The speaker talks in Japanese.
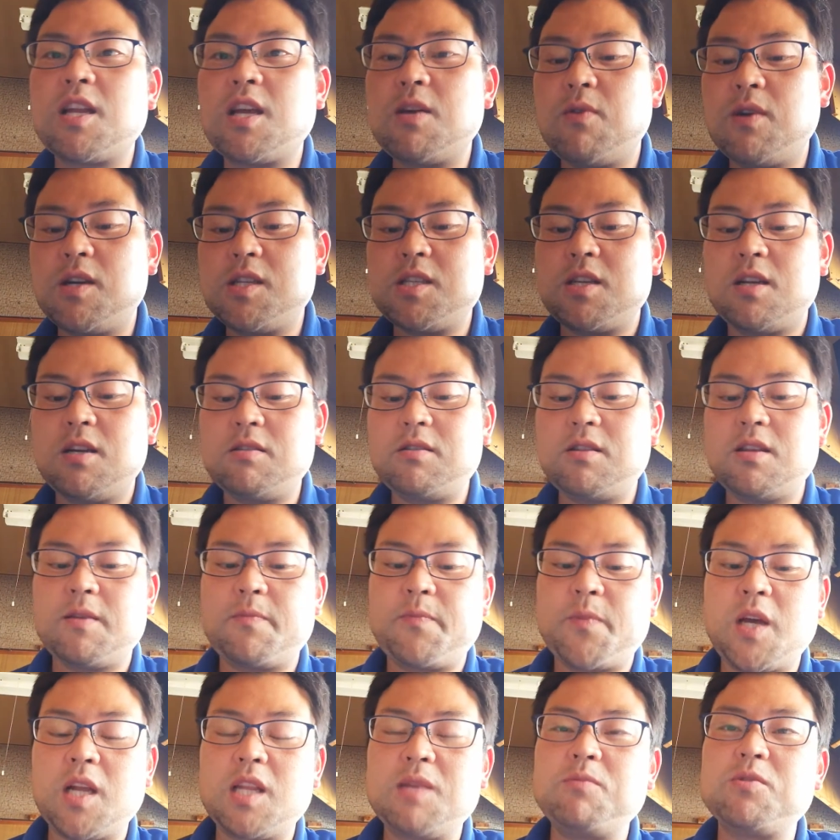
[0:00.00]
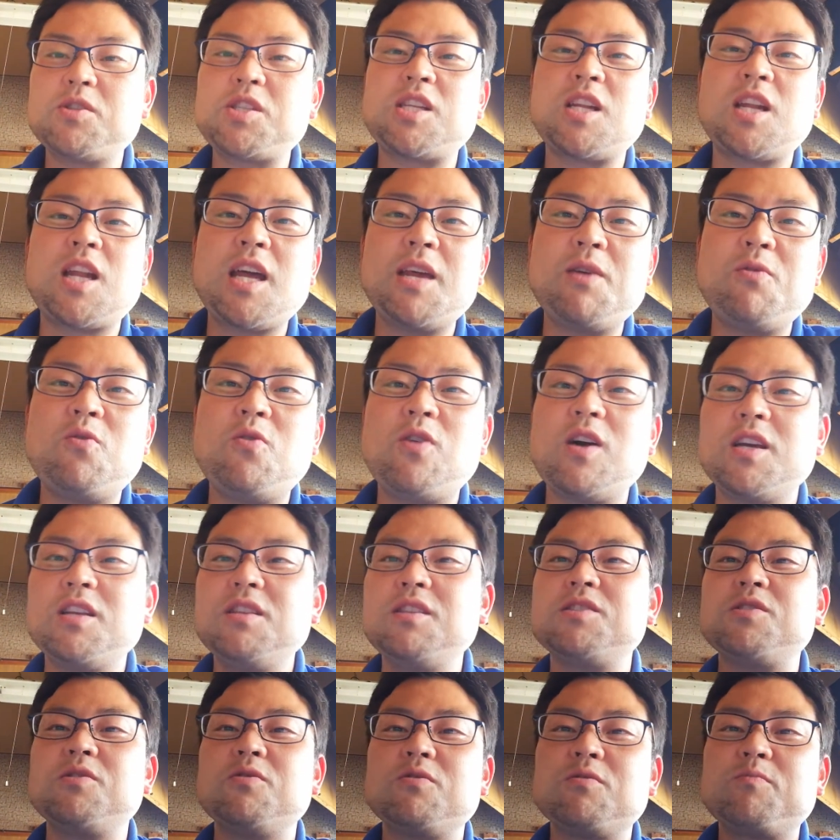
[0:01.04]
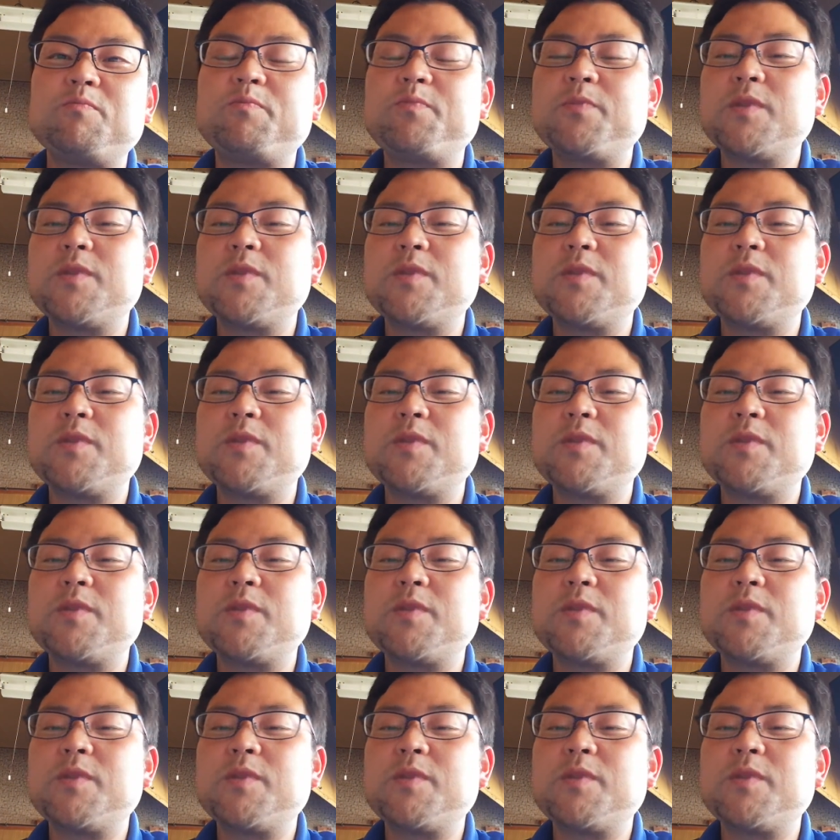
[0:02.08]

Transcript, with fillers: ないわけじゃなくて、何もしてない方がいいんですよ。